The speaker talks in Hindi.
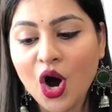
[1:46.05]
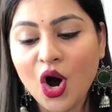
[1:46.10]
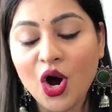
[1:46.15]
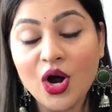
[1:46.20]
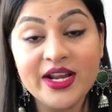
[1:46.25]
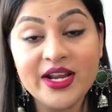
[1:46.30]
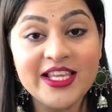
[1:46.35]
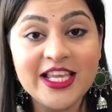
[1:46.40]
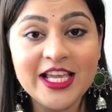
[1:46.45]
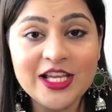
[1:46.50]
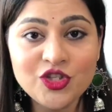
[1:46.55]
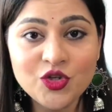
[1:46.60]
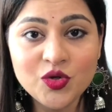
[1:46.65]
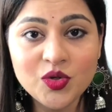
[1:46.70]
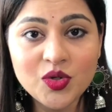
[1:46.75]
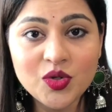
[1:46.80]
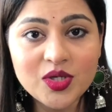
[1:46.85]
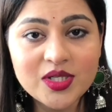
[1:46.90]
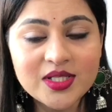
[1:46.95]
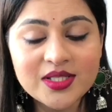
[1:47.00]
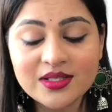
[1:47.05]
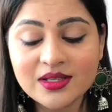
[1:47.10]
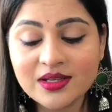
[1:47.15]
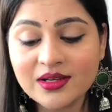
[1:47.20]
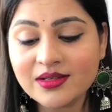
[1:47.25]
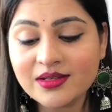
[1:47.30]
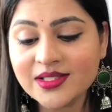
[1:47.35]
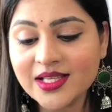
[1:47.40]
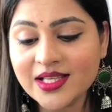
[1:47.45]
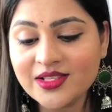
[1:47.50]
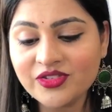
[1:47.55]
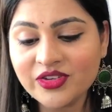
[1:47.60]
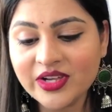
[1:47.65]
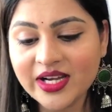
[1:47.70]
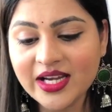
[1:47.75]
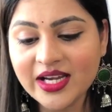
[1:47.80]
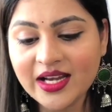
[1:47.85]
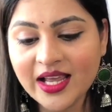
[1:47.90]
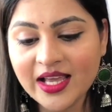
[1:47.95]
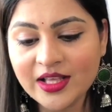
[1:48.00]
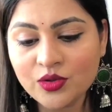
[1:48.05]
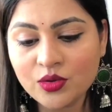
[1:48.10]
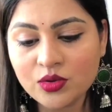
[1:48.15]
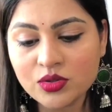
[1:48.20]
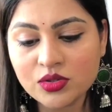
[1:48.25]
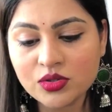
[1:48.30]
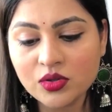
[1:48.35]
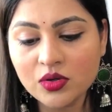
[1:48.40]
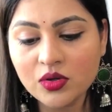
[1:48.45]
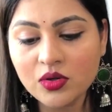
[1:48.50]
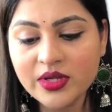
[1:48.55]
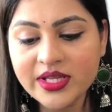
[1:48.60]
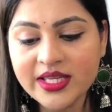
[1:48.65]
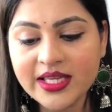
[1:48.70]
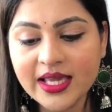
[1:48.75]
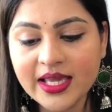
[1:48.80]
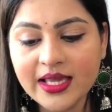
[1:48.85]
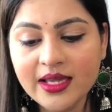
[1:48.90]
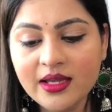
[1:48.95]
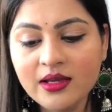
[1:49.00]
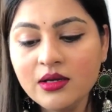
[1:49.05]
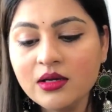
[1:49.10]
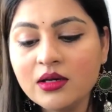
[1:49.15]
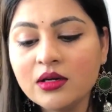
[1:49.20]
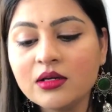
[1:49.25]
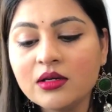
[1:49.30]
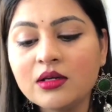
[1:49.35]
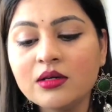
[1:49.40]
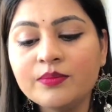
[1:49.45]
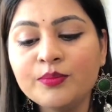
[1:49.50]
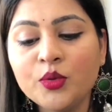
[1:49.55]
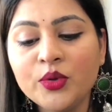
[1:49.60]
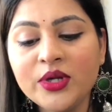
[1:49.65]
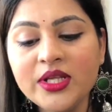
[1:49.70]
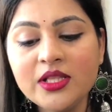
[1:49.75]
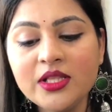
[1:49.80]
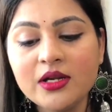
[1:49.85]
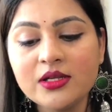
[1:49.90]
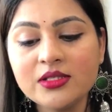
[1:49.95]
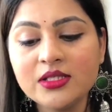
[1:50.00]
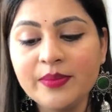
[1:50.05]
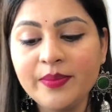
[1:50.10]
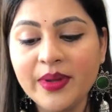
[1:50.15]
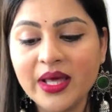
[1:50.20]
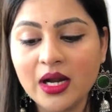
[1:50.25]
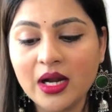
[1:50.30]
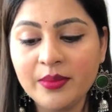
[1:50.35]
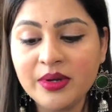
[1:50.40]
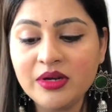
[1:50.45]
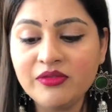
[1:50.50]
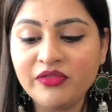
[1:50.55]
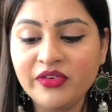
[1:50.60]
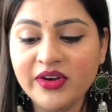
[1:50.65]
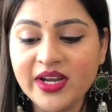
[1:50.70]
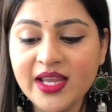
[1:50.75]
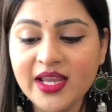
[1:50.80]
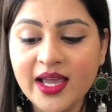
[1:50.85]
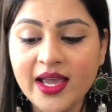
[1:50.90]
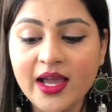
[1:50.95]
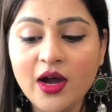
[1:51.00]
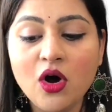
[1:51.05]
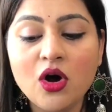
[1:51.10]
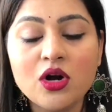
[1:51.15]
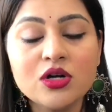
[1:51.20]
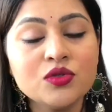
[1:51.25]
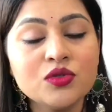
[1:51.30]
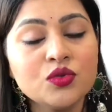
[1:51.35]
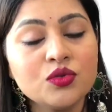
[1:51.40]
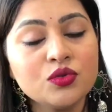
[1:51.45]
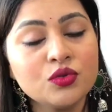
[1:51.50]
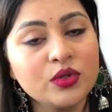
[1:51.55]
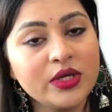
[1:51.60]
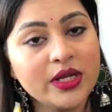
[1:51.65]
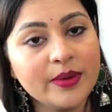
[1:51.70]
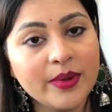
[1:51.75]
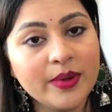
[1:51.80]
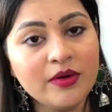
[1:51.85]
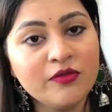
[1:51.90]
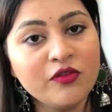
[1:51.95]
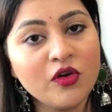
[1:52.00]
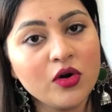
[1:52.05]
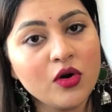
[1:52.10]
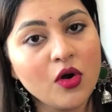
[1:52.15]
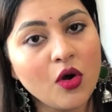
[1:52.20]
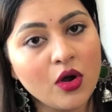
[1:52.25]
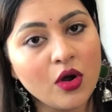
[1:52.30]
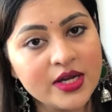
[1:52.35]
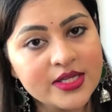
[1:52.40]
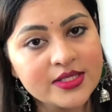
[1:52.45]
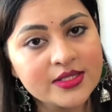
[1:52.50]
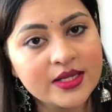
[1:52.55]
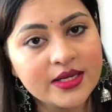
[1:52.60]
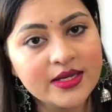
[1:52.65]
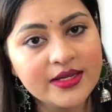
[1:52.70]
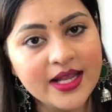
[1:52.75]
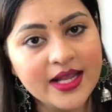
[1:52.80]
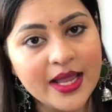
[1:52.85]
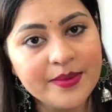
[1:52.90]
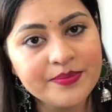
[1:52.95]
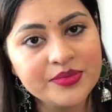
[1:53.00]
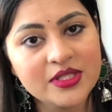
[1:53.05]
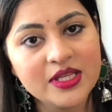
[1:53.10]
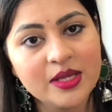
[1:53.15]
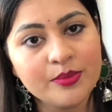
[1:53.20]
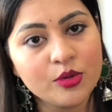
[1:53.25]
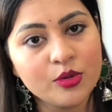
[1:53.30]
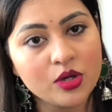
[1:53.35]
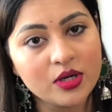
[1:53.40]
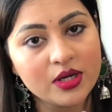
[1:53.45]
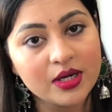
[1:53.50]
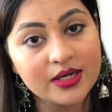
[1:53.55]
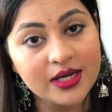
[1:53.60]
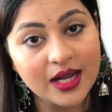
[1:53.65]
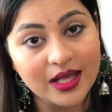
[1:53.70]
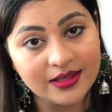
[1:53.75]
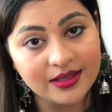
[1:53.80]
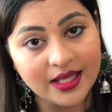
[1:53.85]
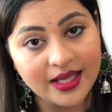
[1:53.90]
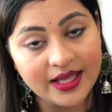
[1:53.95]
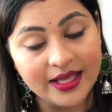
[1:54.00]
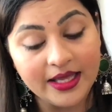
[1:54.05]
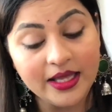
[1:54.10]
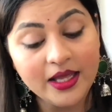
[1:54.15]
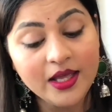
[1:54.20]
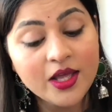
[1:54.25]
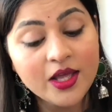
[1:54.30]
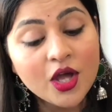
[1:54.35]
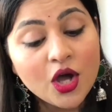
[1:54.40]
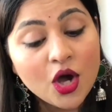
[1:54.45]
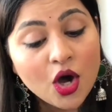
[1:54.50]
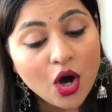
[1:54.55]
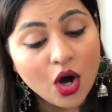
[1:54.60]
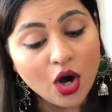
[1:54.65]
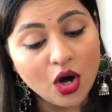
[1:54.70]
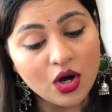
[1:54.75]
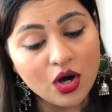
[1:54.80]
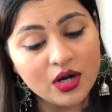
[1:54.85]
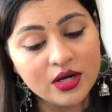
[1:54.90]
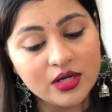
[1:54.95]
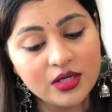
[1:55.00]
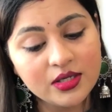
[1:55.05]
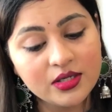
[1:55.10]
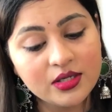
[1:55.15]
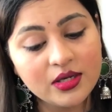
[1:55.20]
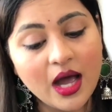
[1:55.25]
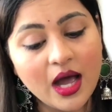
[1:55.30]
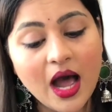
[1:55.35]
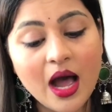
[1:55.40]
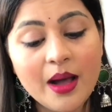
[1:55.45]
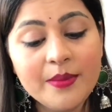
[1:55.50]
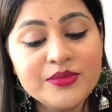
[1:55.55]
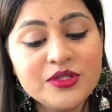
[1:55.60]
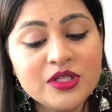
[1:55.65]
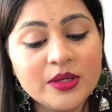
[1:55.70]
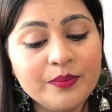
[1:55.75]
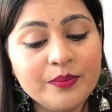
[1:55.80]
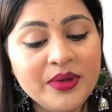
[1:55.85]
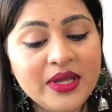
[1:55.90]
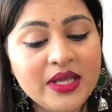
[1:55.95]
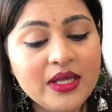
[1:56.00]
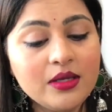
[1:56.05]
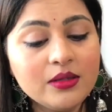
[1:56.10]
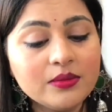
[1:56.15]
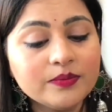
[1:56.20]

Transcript: और ये जो सनस्क्रीन है दोस्तों ये पूरी तरह से पैराबिन फ्री है और सुटेबल फॉर ऑल स्किन टाइप्स ये प्रोडक्ट आता है और आप जब भी